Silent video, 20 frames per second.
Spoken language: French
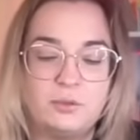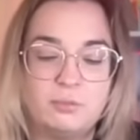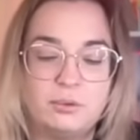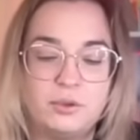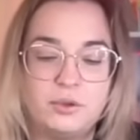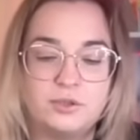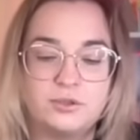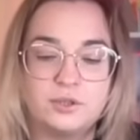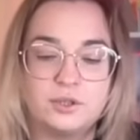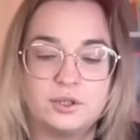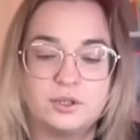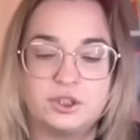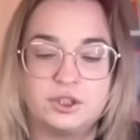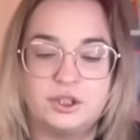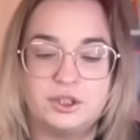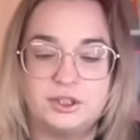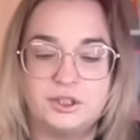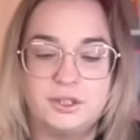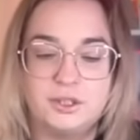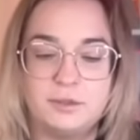on peut
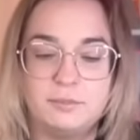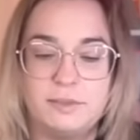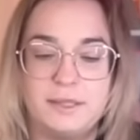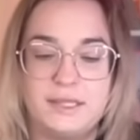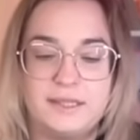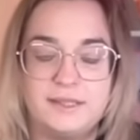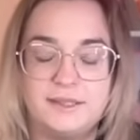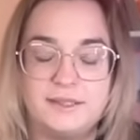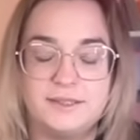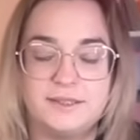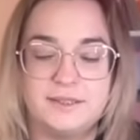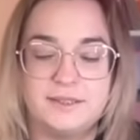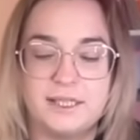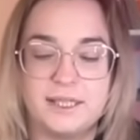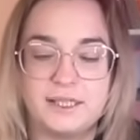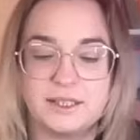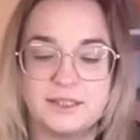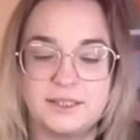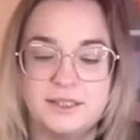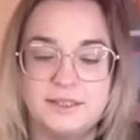ressentir ben, des
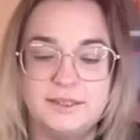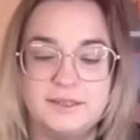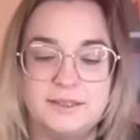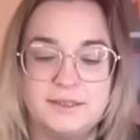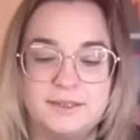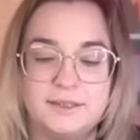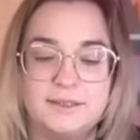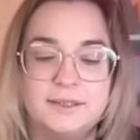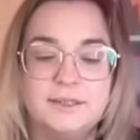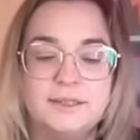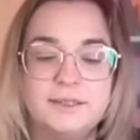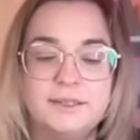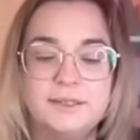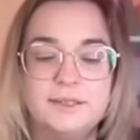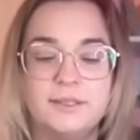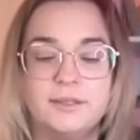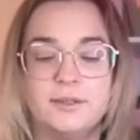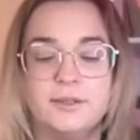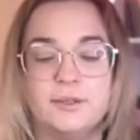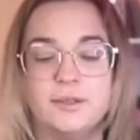énergies
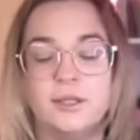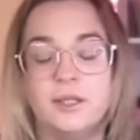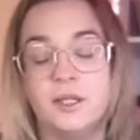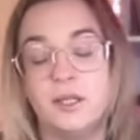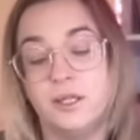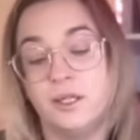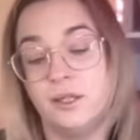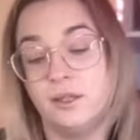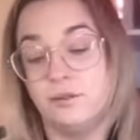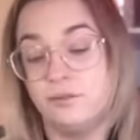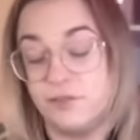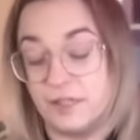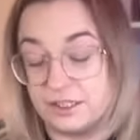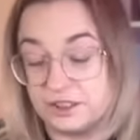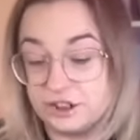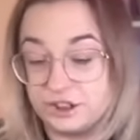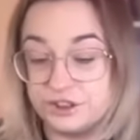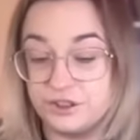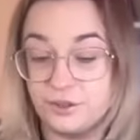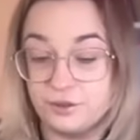ici euh,
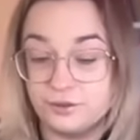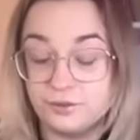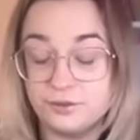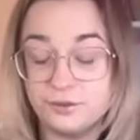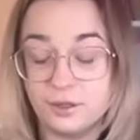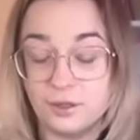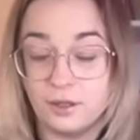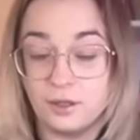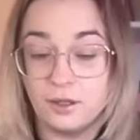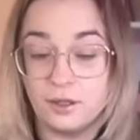fatigantes,